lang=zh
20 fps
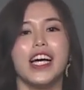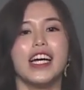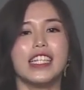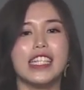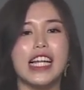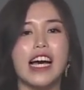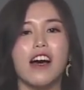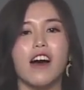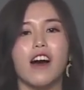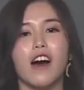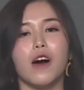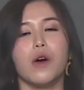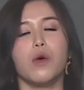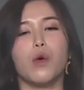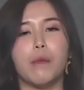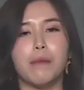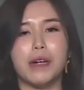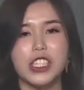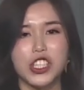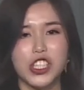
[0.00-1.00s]
那哦，我
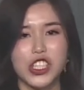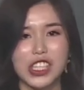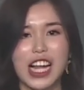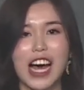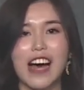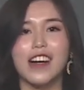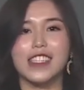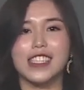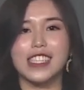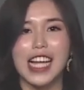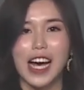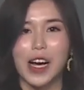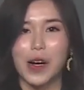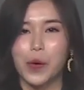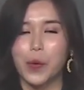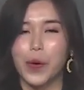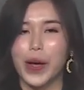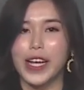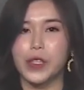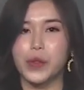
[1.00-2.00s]
们知道当
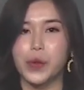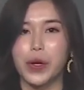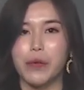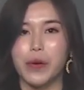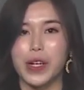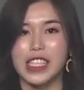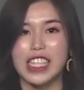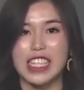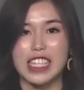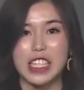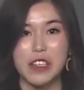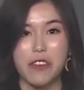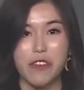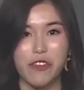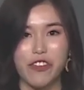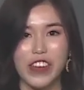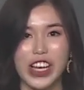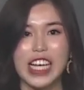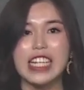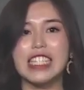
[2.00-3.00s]
归对人体是
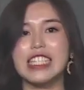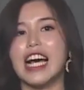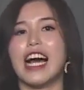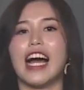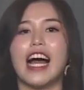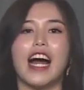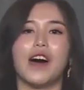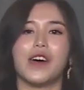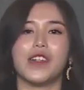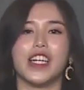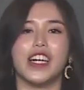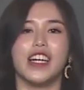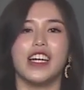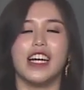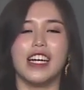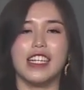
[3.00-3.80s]
非常好的。